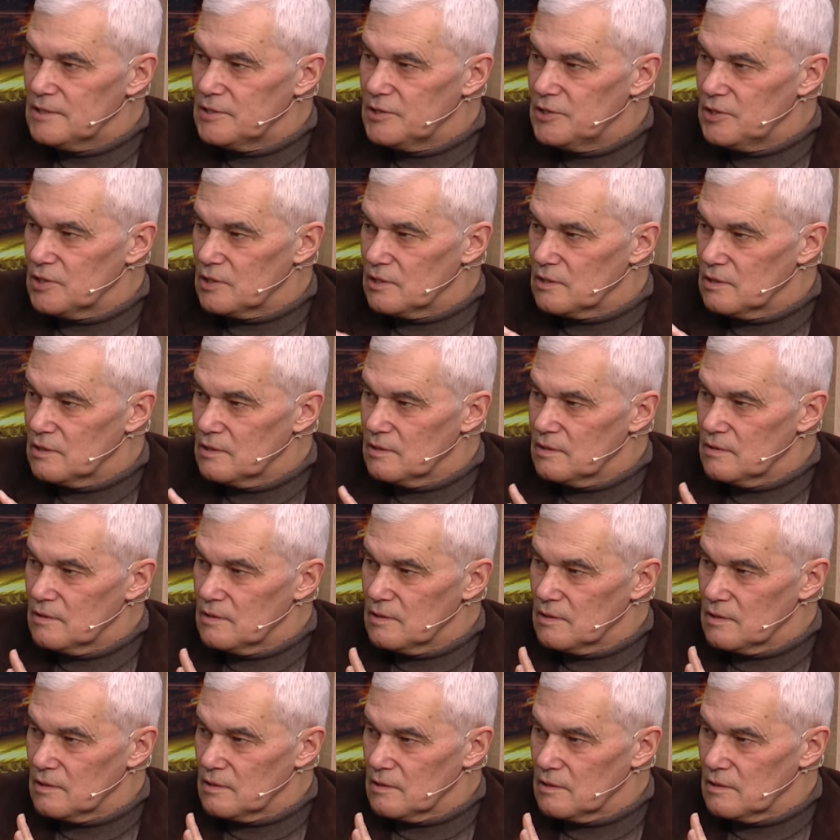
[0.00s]
тех
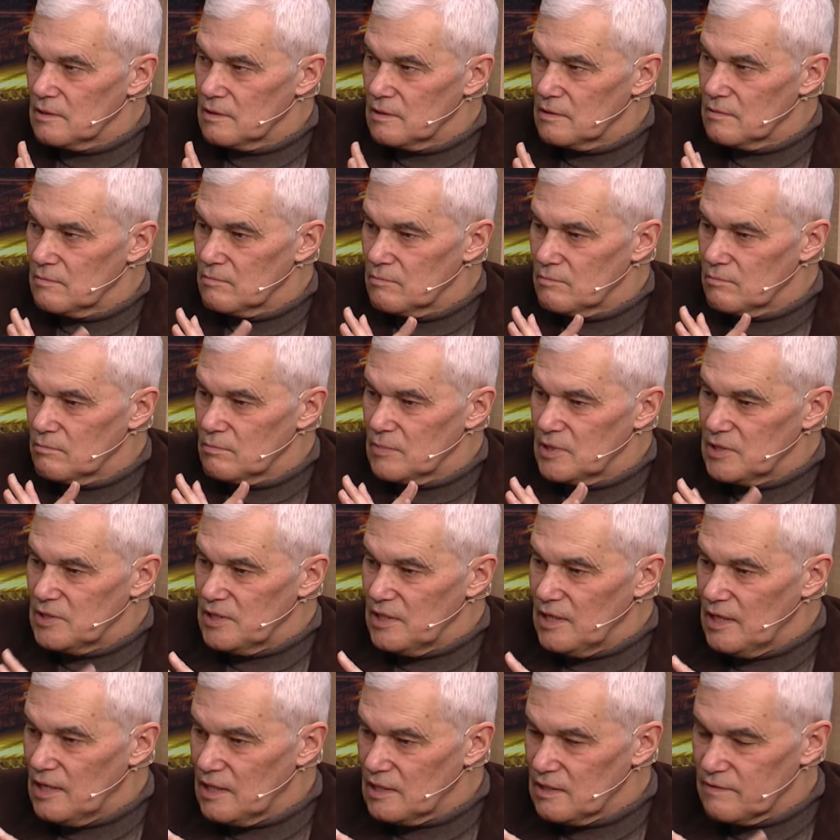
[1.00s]
э,
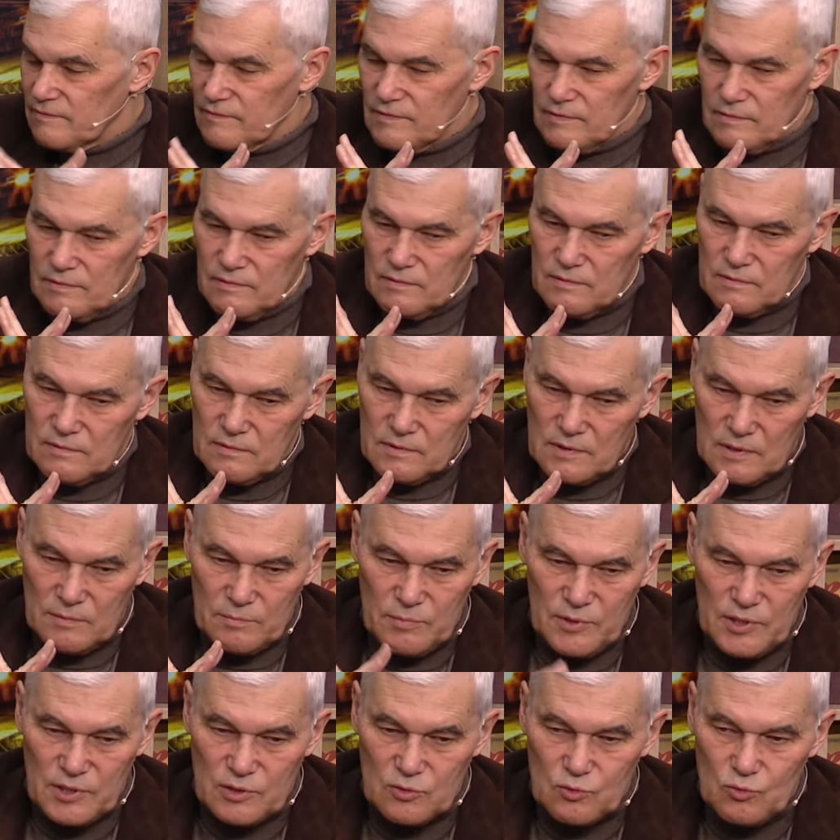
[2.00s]
материалов,
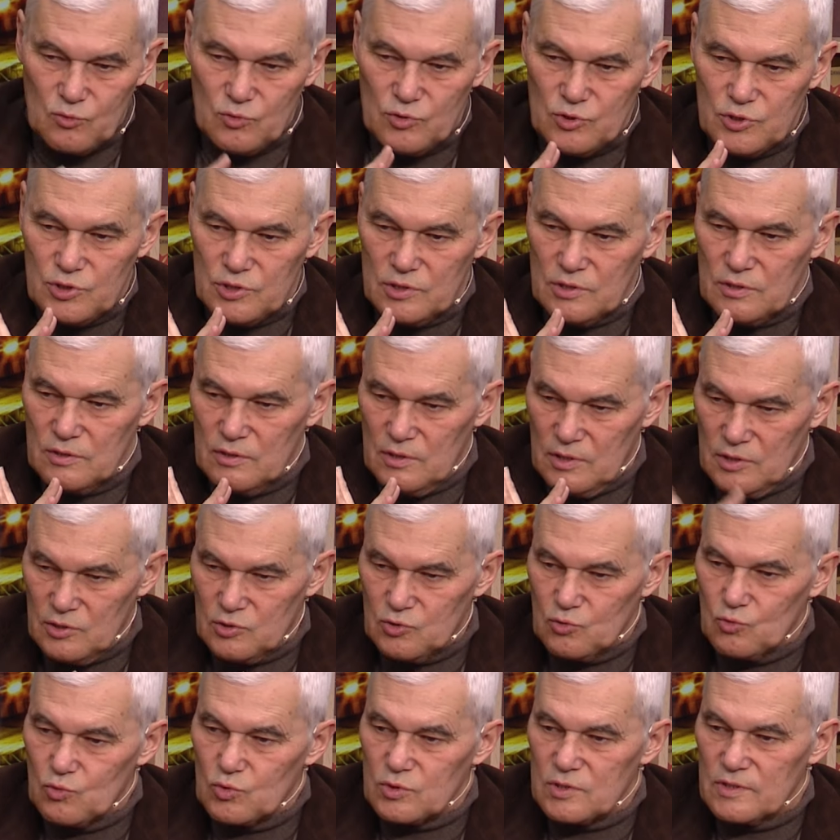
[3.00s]
комплектующих,
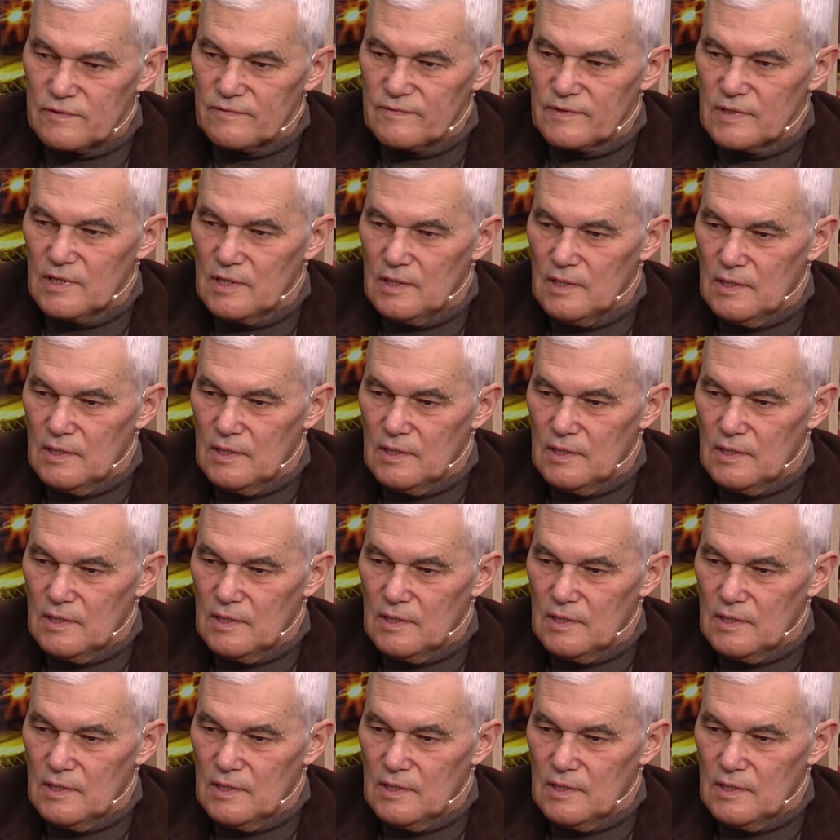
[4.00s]
ресурсов,